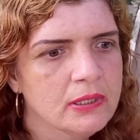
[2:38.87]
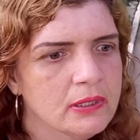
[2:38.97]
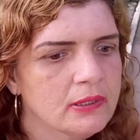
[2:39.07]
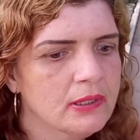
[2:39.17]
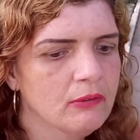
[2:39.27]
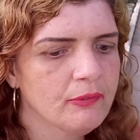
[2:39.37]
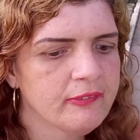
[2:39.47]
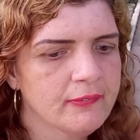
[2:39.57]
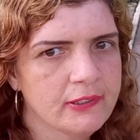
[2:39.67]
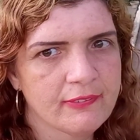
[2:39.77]
Então
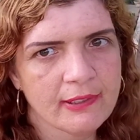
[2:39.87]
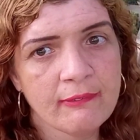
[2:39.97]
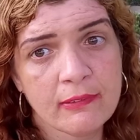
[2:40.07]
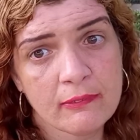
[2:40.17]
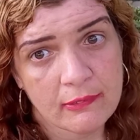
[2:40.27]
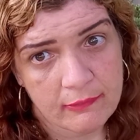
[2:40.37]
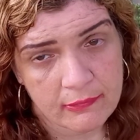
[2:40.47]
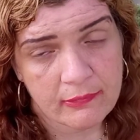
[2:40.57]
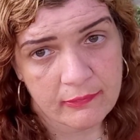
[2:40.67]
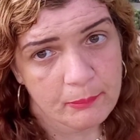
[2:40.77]
você vai levar as cinzas. As
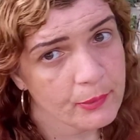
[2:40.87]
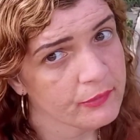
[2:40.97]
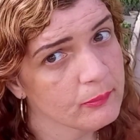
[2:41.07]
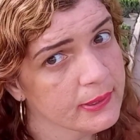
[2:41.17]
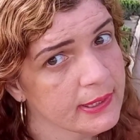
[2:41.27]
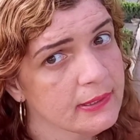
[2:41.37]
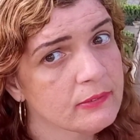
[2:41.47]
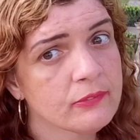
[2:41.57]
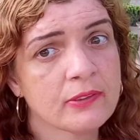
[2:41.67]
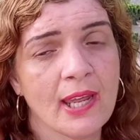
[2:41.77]
cinzas você pode manter
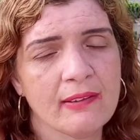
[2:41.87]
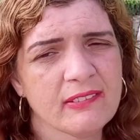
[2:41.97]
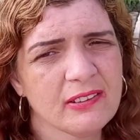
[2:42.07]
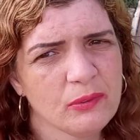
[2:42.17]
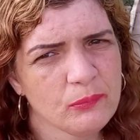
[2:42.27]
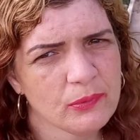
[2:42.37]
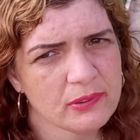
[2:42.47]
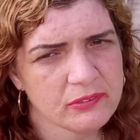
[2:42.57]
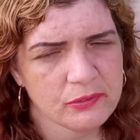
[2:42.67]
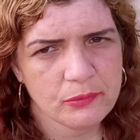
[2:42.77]
dentro de casa, que eu
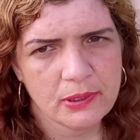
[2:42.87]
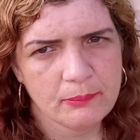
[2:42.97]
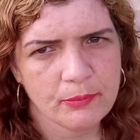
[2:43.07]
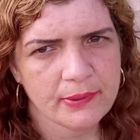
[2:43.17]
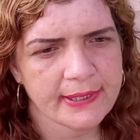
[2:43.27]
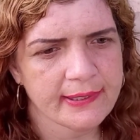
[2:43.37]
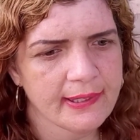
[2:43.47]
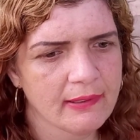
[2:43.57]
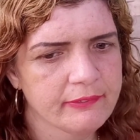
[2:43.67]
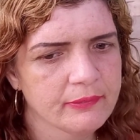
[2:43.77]
acho que não é bom,
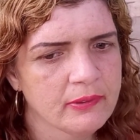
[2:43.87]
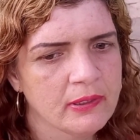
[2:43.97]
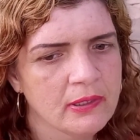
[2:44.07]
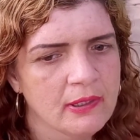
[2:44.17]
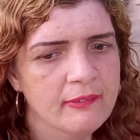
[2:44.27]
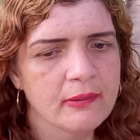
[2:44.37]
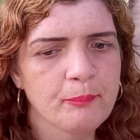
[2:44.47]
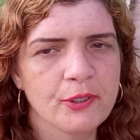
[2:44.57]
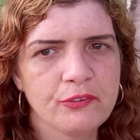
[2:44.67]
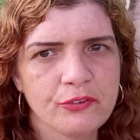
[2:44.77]
agradável. Você
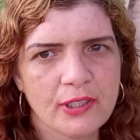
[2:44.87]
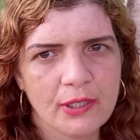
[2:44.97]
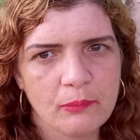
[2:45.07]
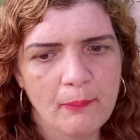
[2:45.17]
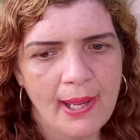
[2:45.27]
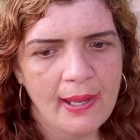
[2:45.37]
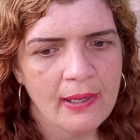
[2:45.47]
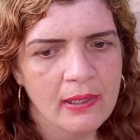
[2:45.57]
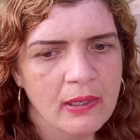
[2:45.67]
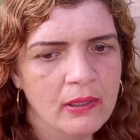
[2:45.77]
pode jogar no
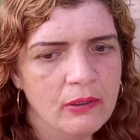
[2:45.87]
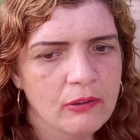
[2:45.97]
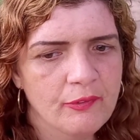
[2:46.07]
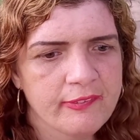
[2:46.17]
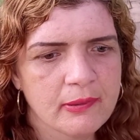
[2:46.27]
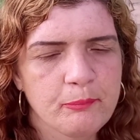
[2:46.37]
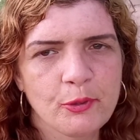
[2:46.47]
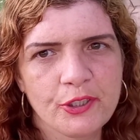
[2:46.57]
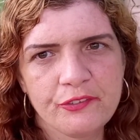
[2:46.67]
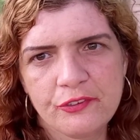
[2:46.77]
mar ou você
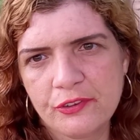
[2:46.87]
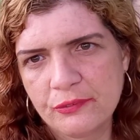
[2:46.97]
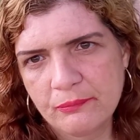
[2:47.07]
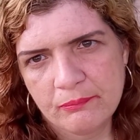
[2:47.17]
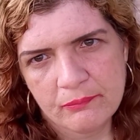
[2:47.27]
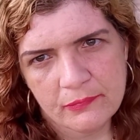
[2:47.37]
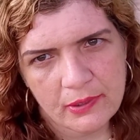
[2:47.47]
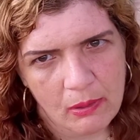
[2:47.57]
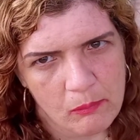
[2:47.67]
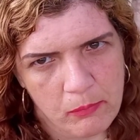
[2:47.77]
pode
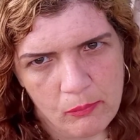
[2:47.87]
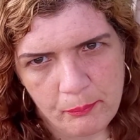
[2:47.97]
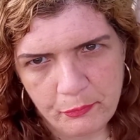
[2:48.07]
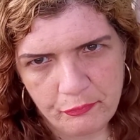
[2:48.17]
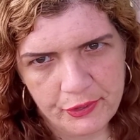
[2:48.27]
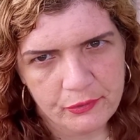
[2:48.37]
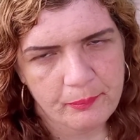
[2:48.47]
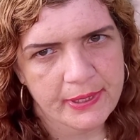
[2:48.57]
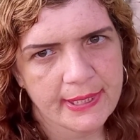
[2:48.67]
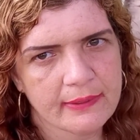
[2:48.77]
dar um bom proveito
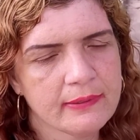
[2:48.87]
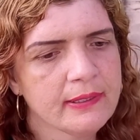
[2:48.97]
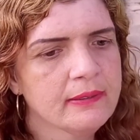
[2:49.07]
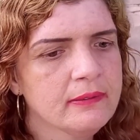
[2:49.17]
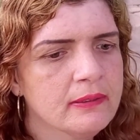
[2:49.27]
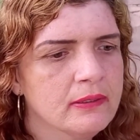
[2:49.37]
para ela, né?